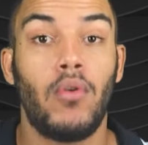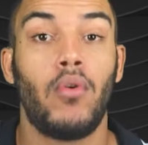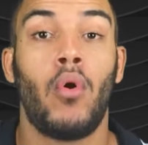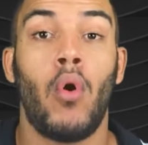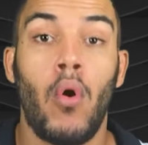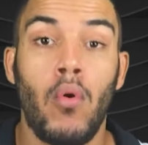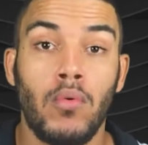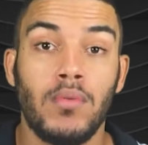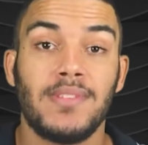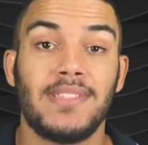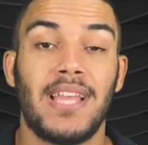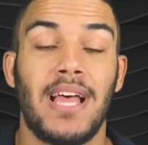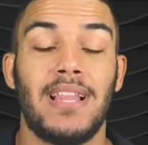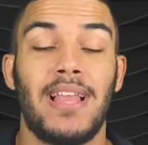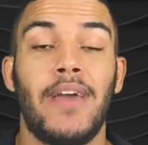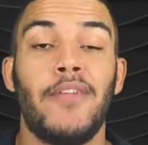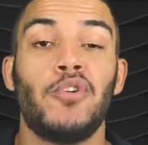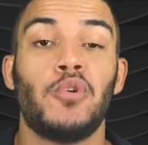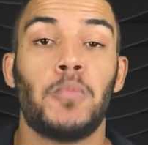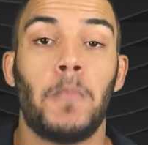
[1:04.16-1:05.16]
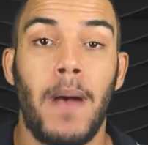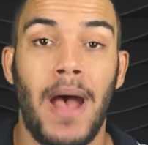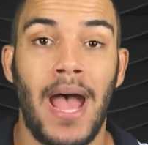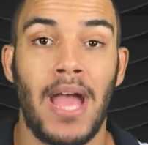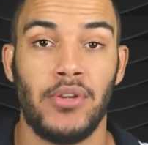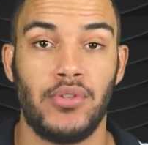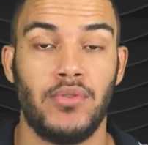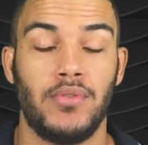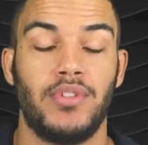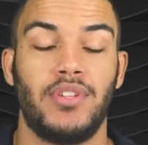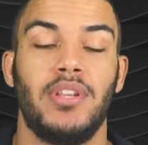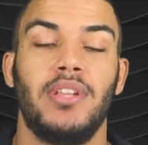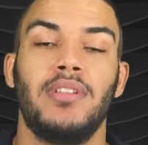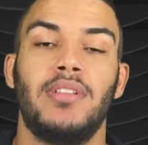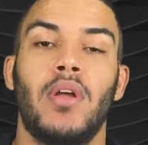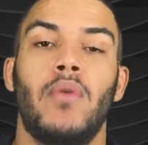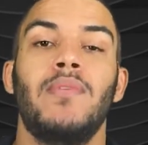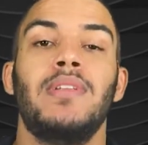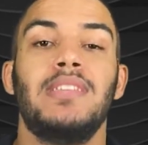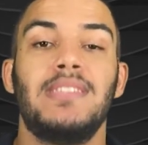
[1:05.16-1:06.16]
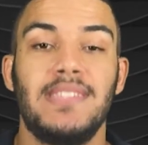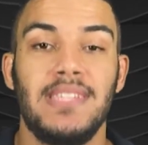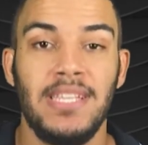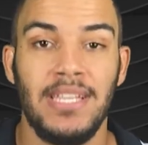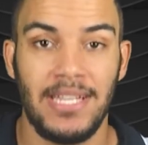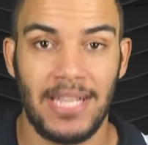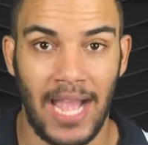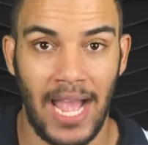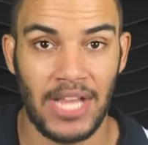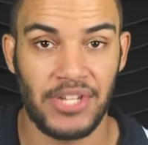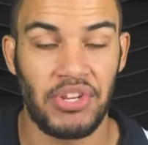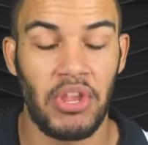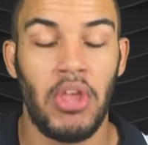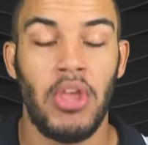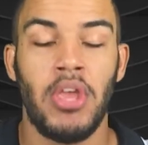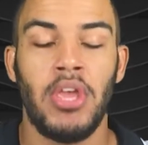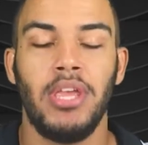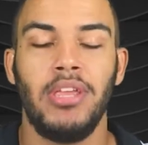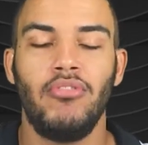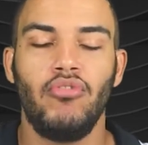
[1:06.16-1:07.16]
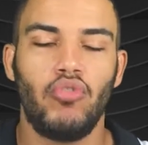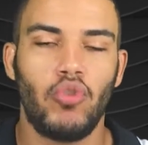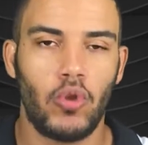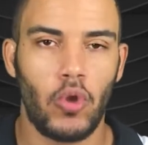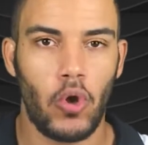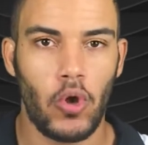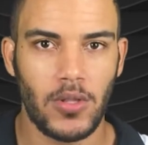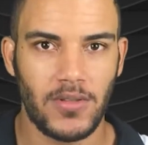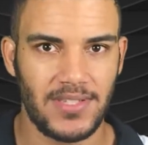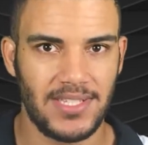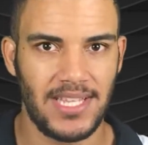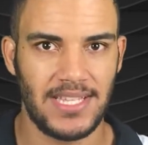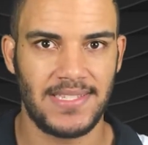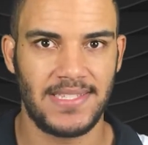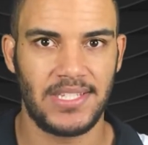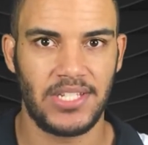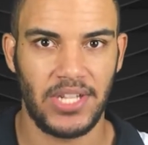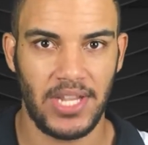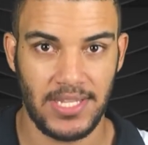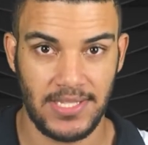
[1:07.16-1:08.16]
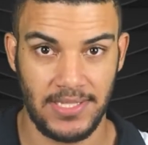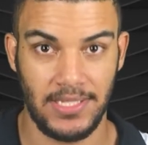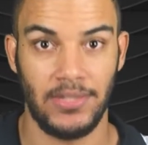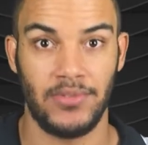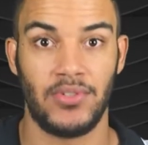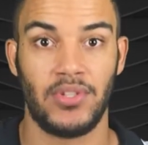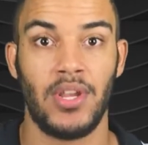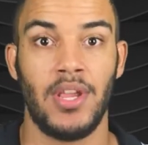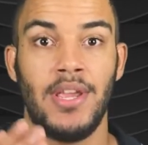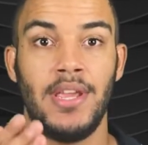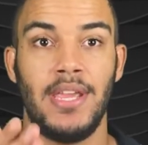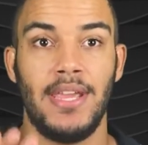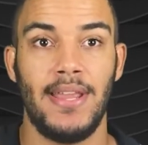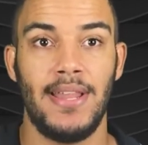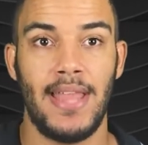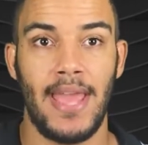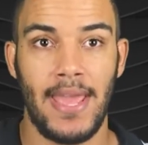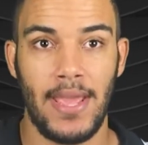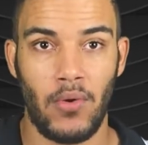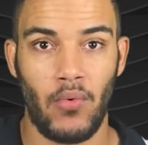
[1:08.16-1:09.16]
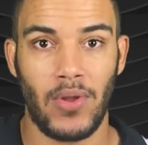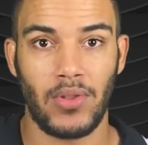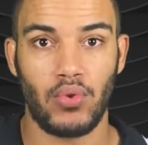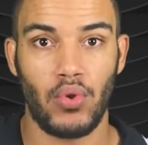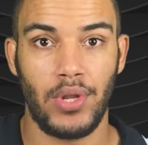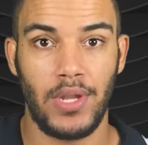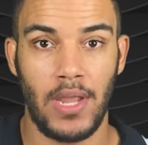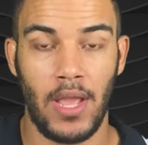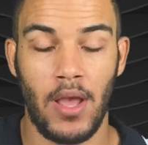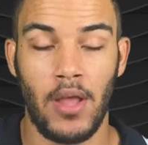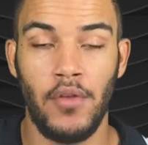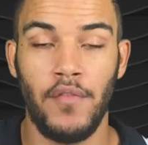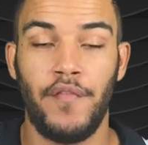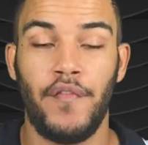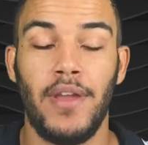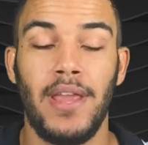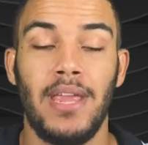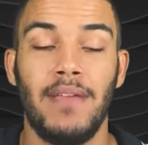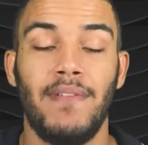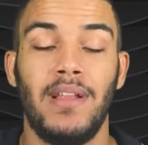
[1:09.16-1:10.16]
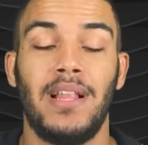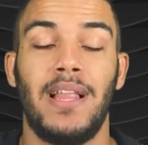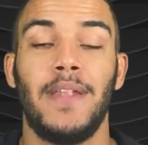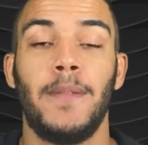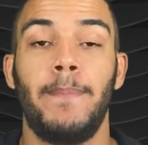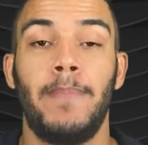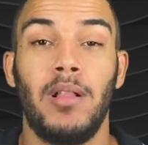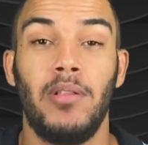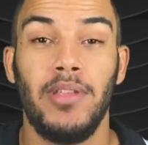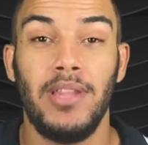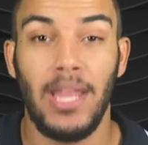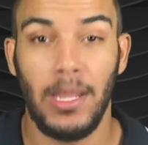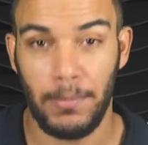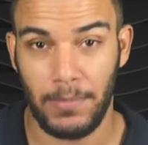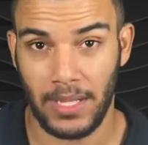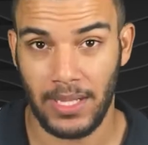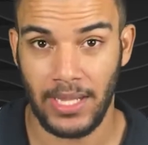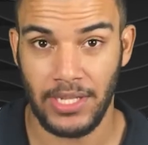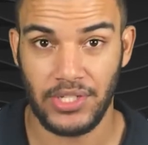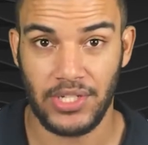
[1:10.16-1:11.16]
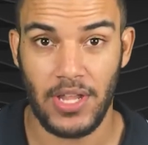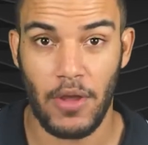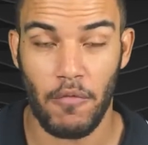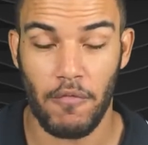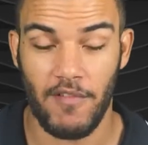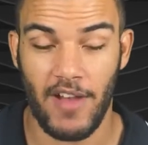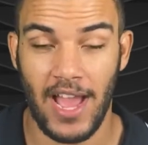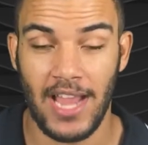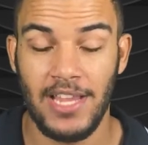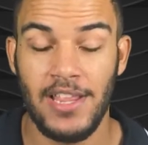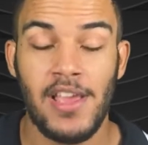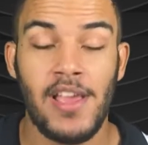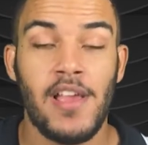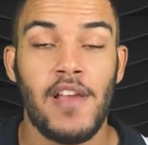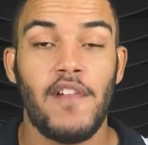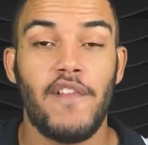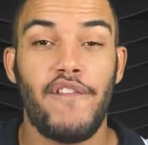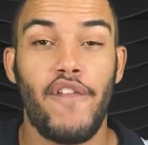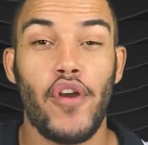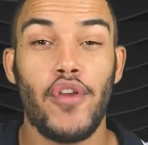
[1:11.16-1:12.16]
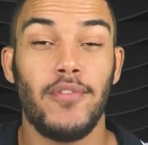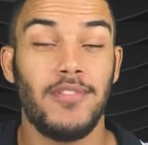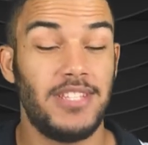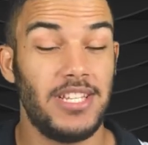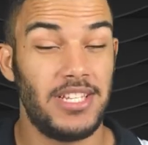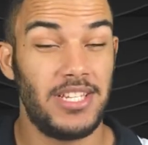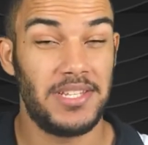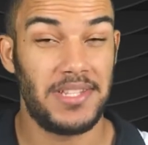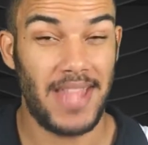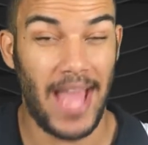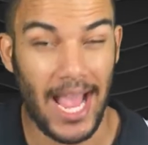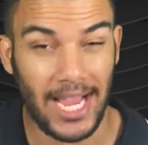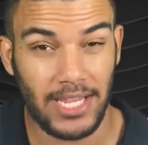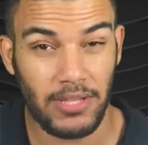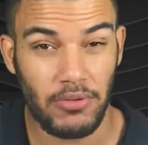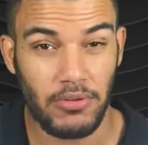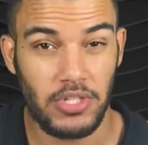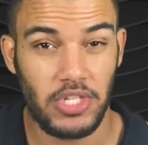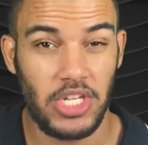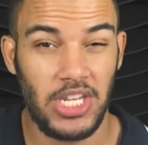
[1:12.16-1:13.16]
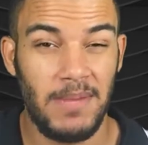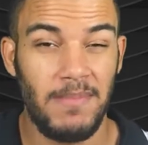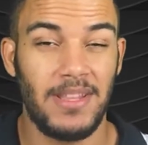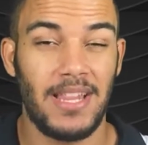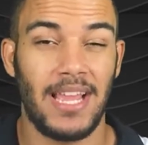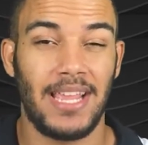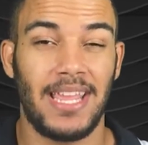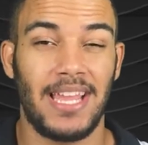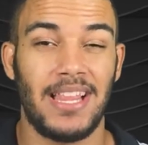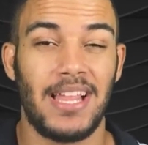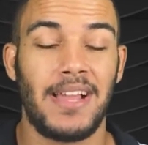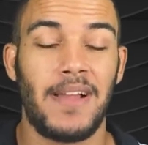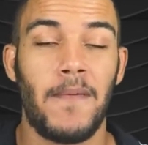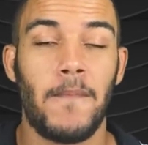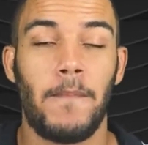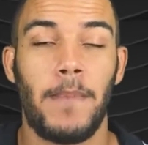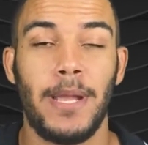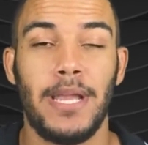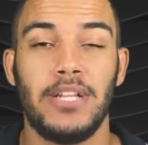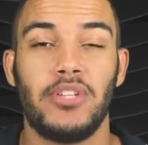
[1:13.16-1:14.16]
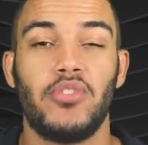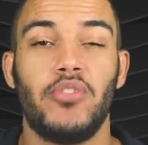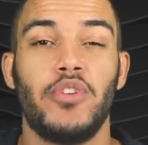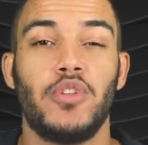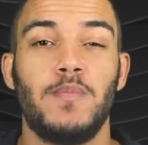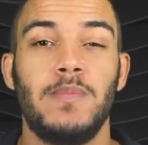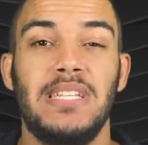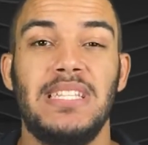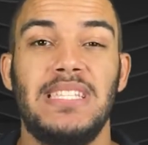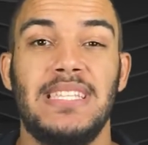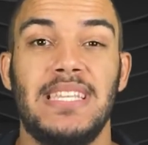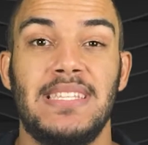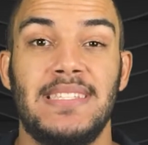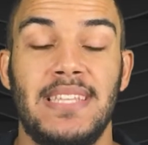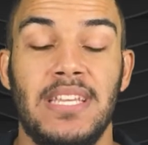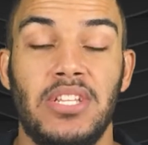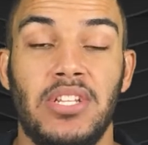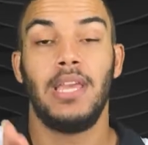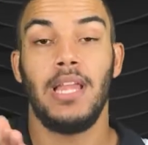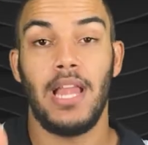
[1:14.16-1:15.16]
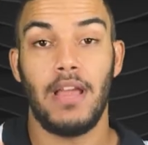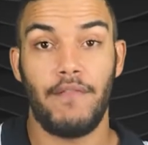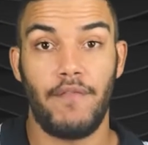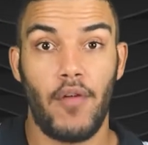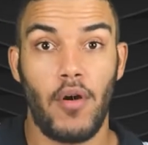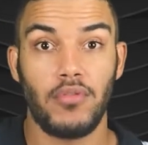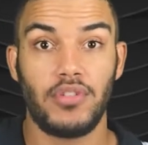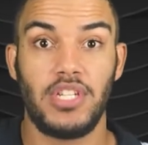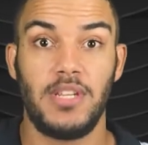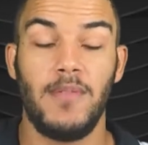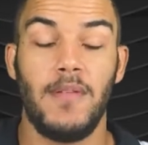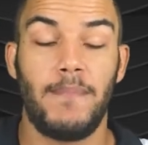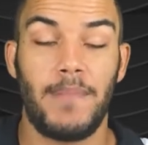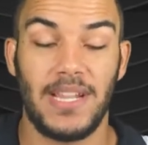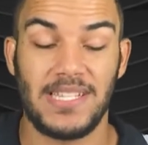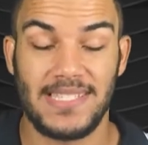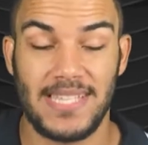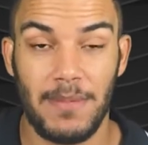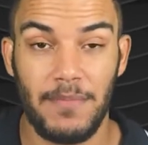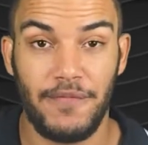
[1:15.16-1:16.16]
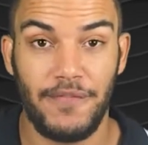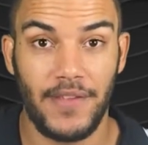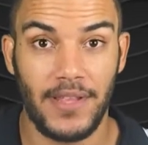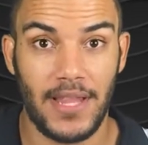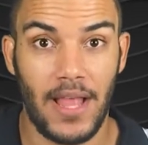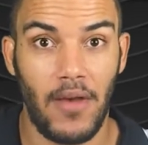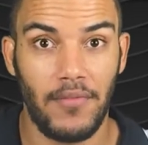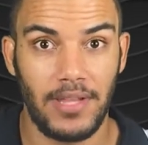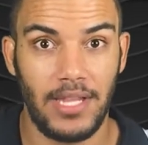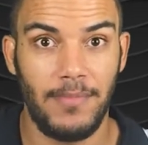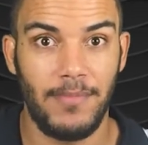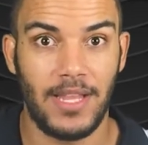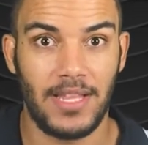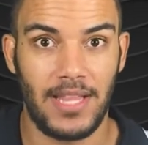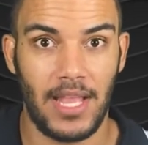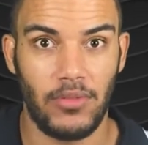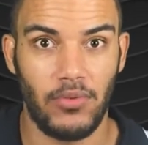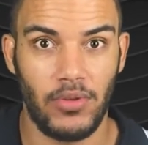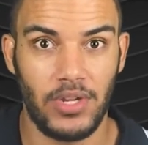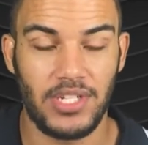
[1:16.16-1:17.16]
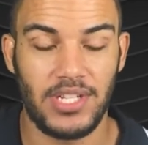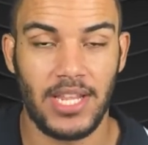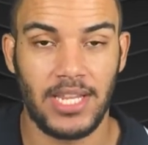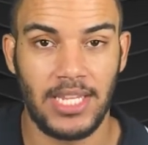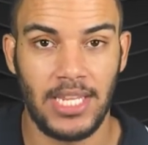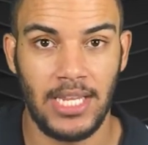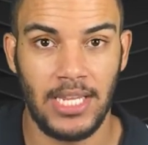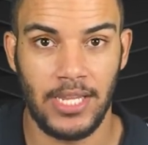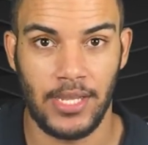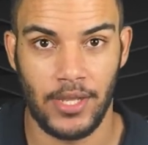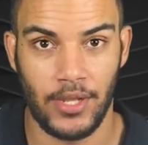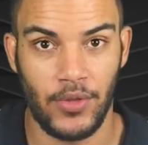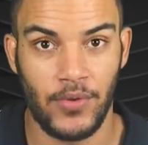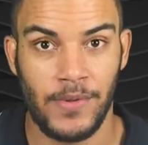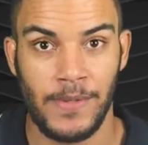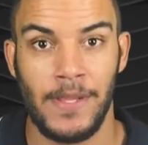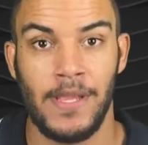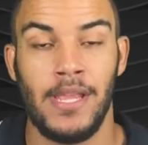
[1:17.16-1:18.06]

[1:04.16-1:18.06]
com salários baixos. Então ele se encaixa em todos esses quesitos. Ele é equatoriano, foi revelado pelo Independente Del Valle, foi o destaque do time naquela campanha de 2016 que levou o time para a semifinal da Libertadores daquele ano